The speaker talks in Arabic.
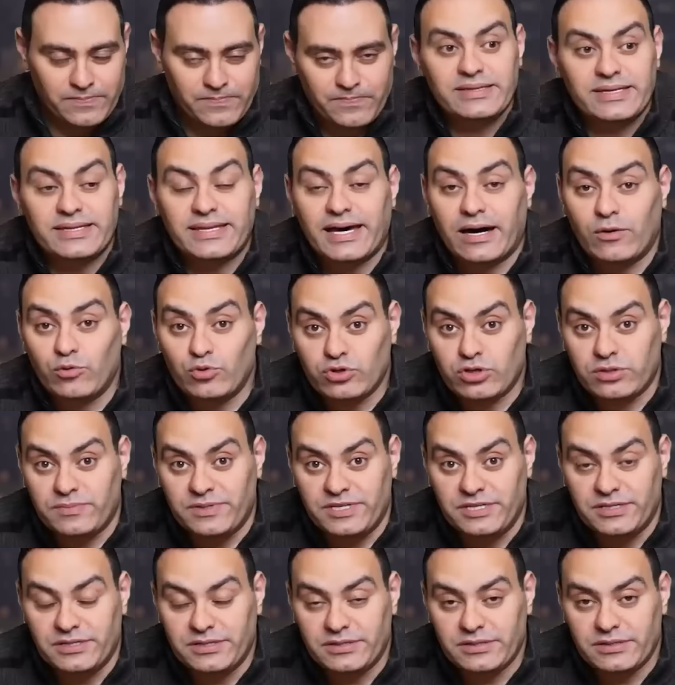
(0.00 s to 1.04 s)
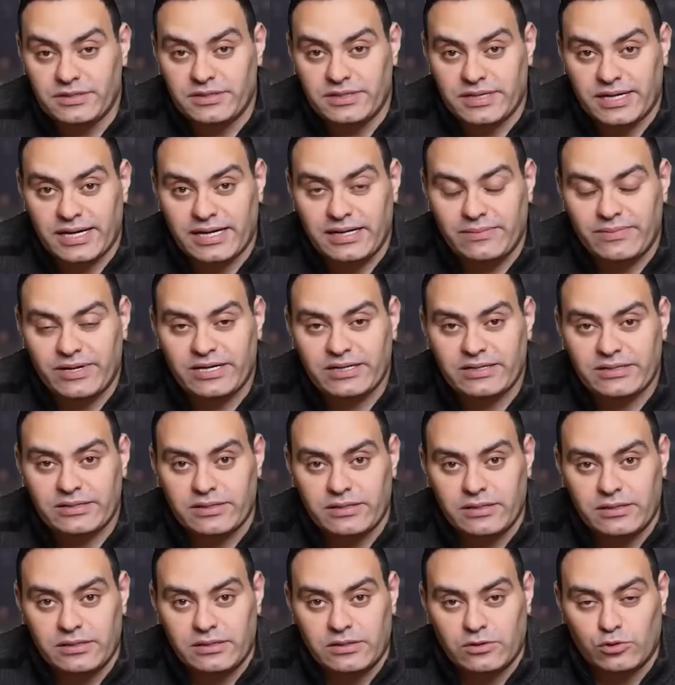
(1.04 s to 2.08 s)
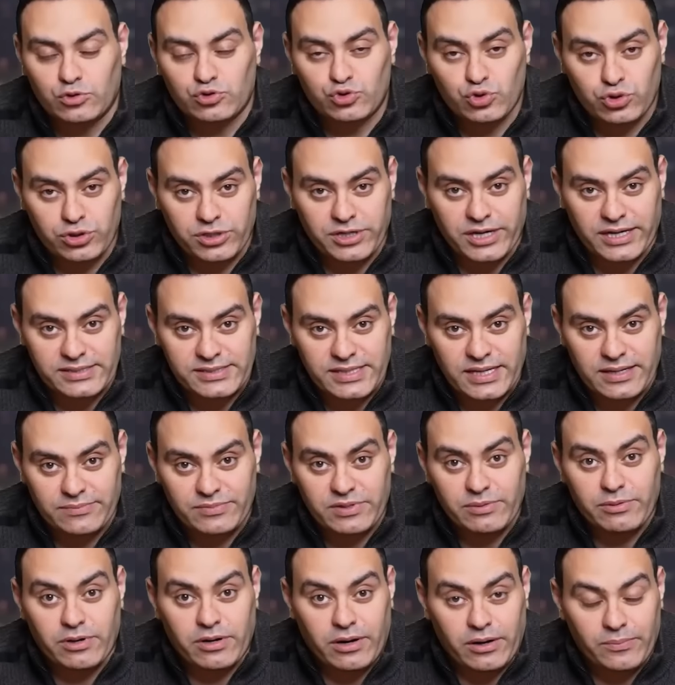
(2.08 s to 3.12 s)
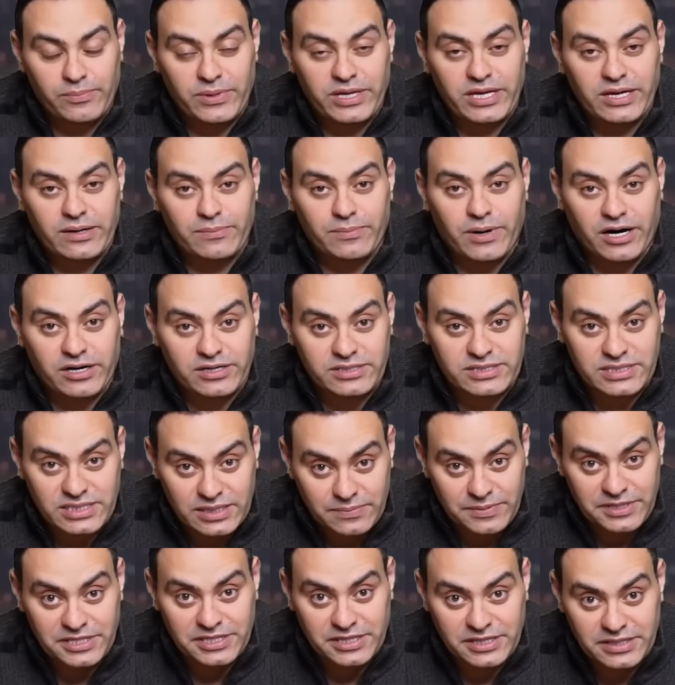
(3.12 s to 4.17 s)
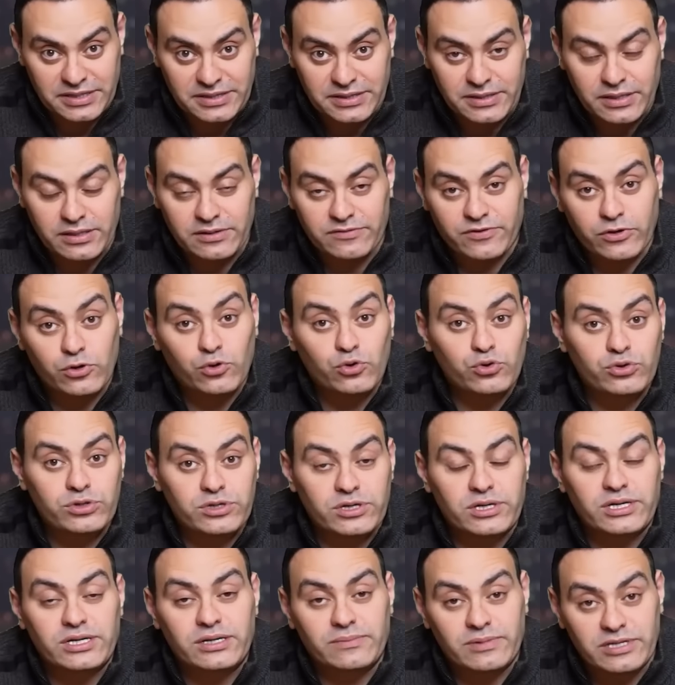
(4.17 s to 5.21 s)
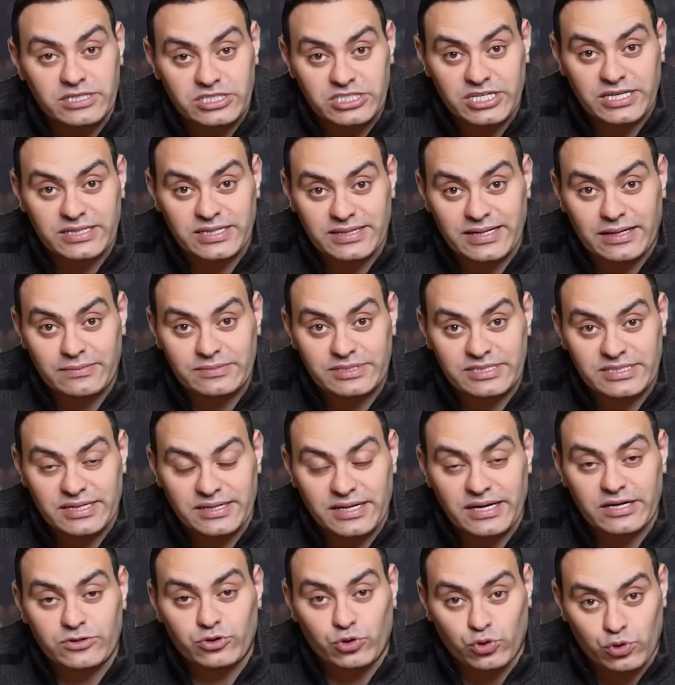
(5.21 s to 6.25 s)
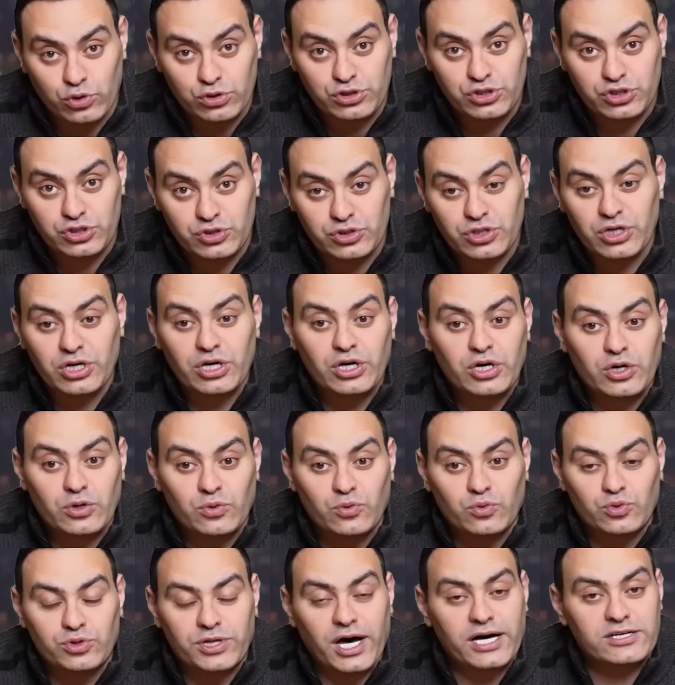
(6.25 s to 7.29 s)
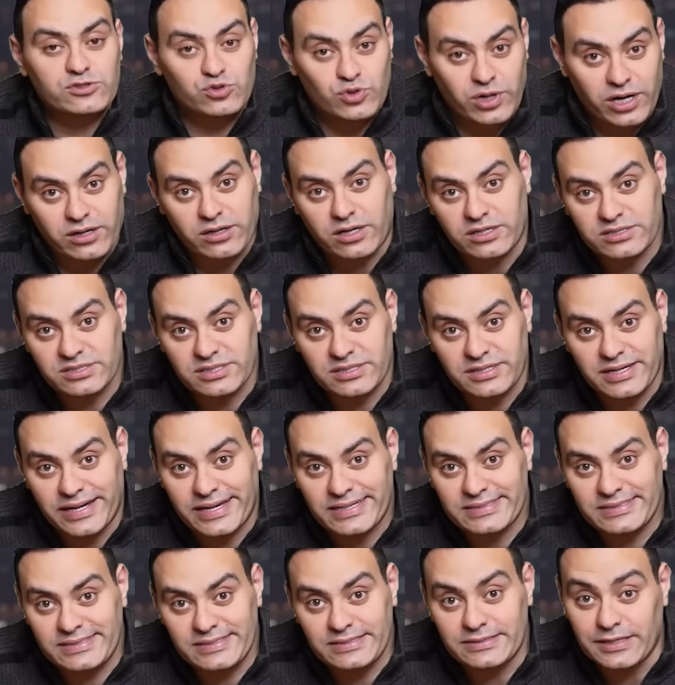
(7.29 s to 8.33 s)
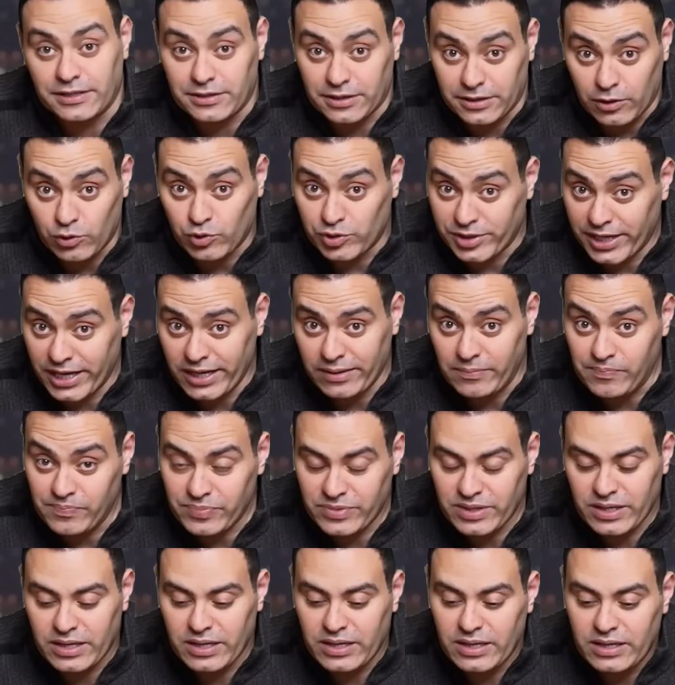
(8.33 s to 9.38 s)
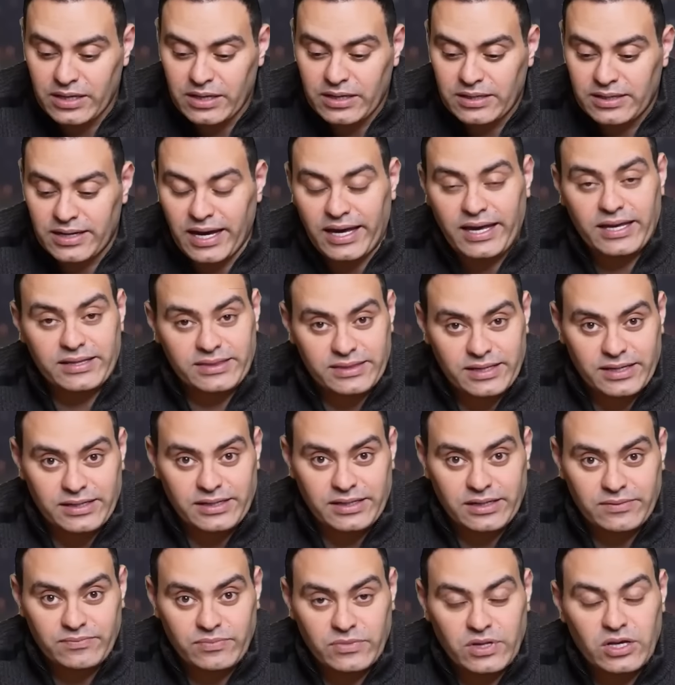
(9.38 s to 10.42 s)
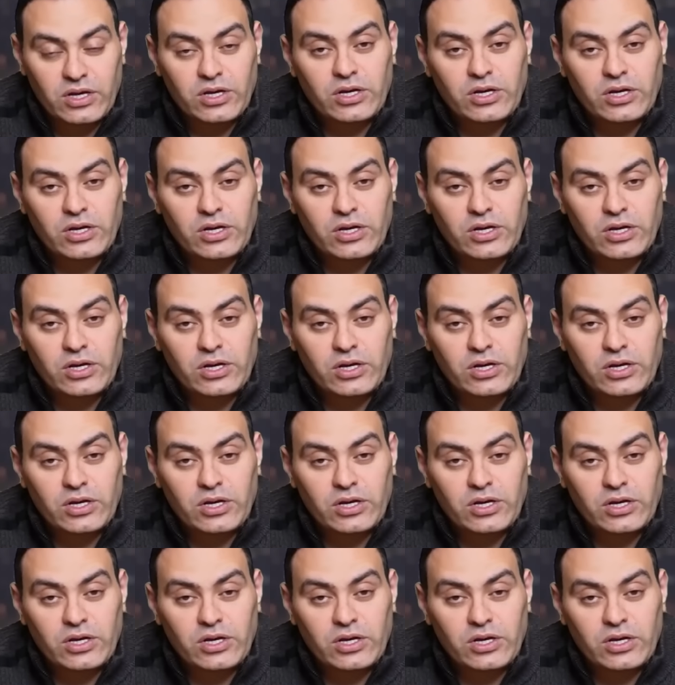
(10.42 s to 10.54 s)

ده تحول كبير ان خلي بالك القصور الرئاسيه بتبقى محميه بحرس كبير جدا فكون ان ميليشيات الدعم السريع تخش تحصل على القصر الرئاسي ده تطور هام الناحيه الثانيه